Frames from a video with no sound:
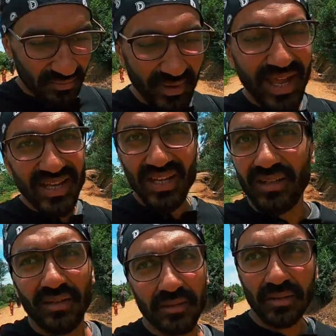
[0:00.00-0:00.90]

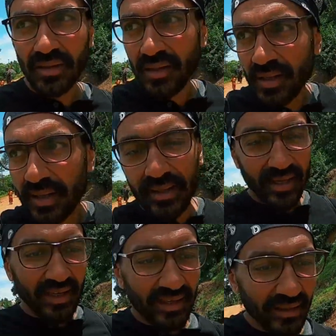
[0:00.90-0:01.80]
ملايين
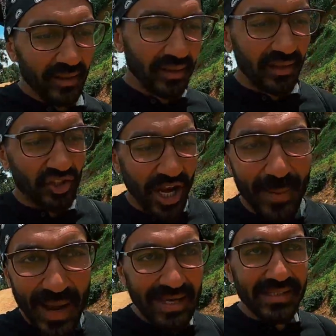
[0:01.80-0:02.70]
لكن
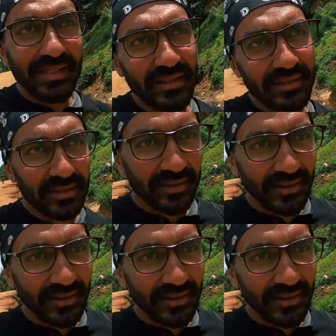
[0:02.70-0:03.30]
الشعب حزين